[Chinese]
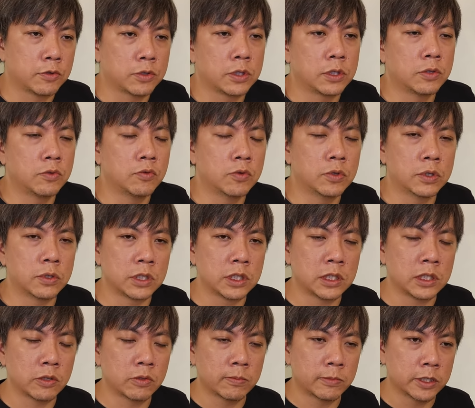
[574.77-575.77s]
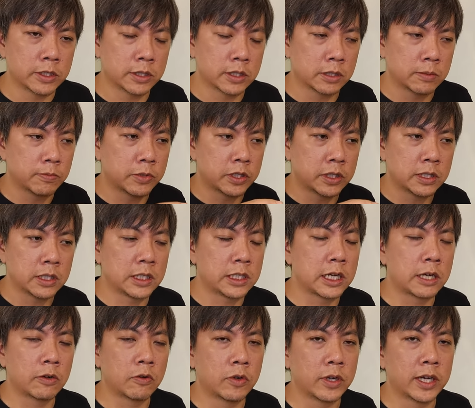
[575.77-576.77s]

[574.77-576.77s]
就是如果今天我们的成本是降